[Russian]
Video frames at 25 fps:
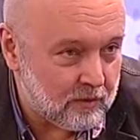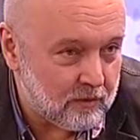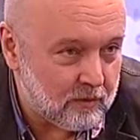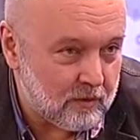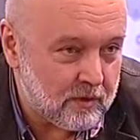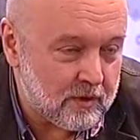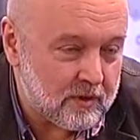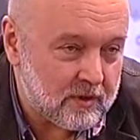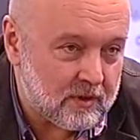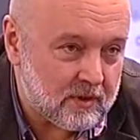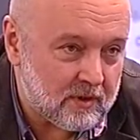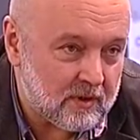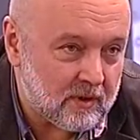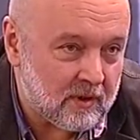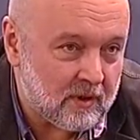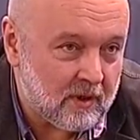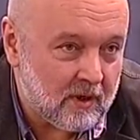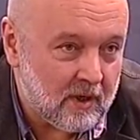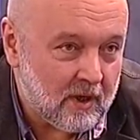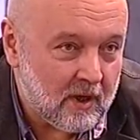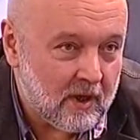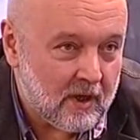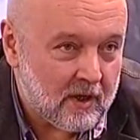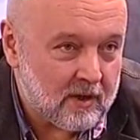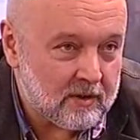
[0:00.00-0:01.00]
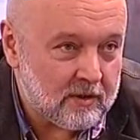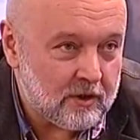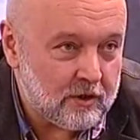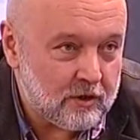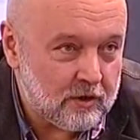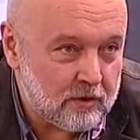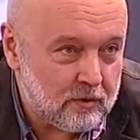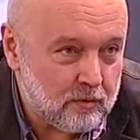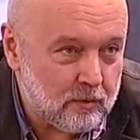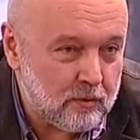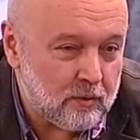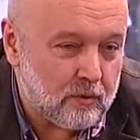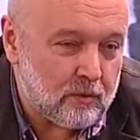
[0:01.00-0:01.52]
То есть
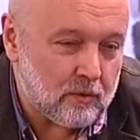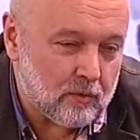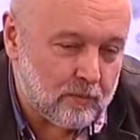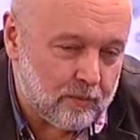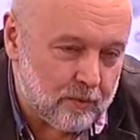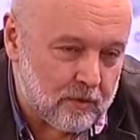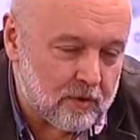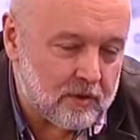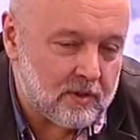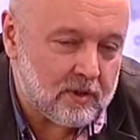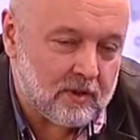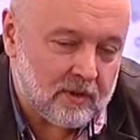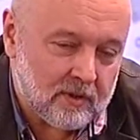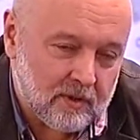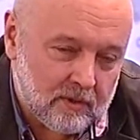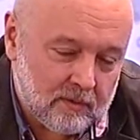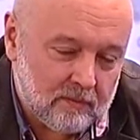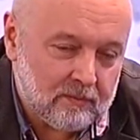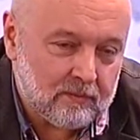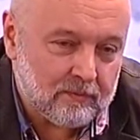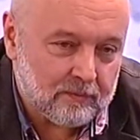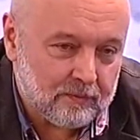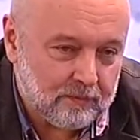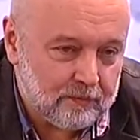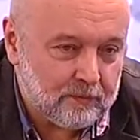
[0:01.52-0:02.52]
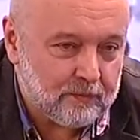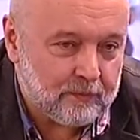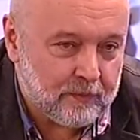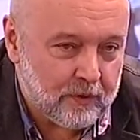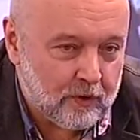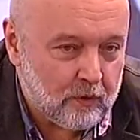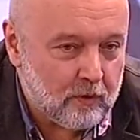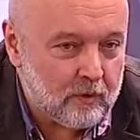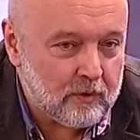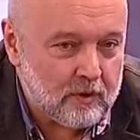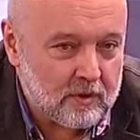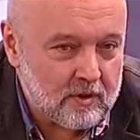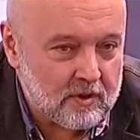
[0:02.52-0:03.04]
зачастую, ну просто
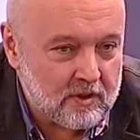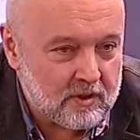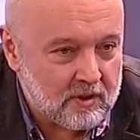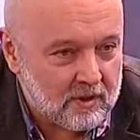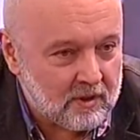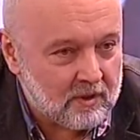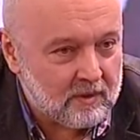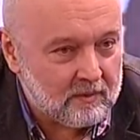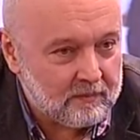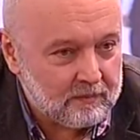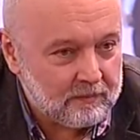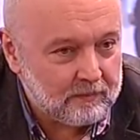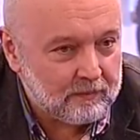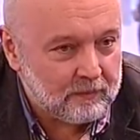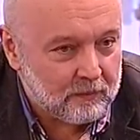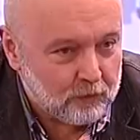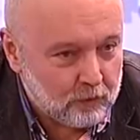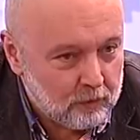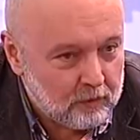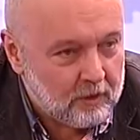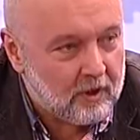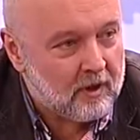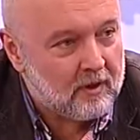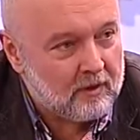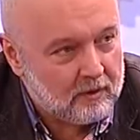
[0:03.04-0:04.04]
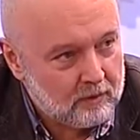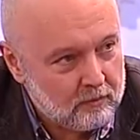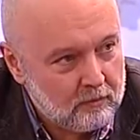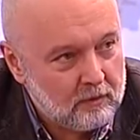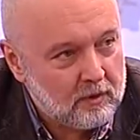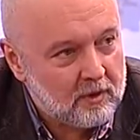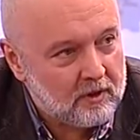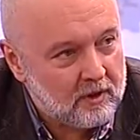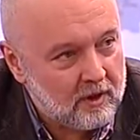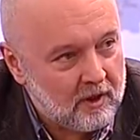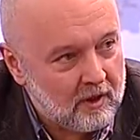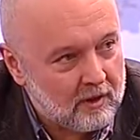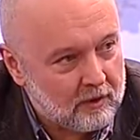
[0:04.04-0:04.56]
приходится, ну да, ну
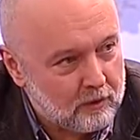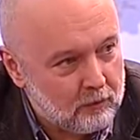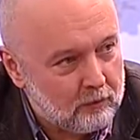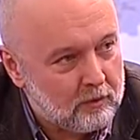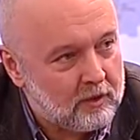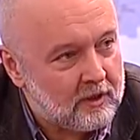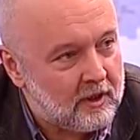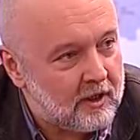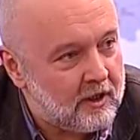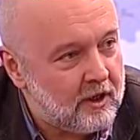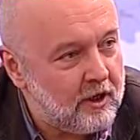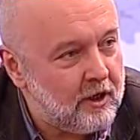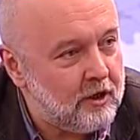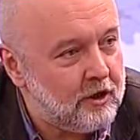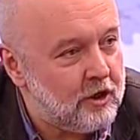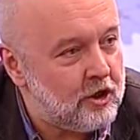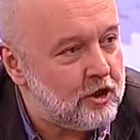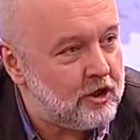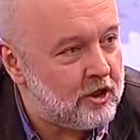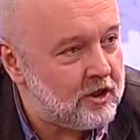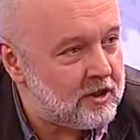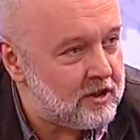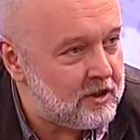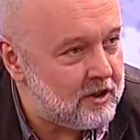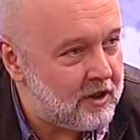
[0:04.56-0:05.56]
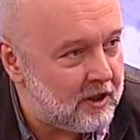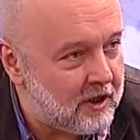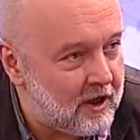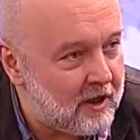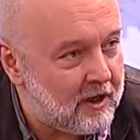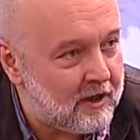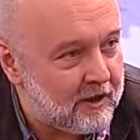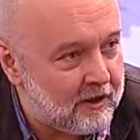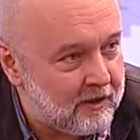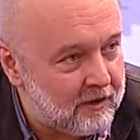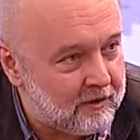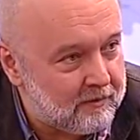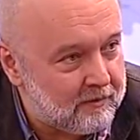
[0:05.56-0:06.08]
вот так, ну То вот такие нечестные коллеги.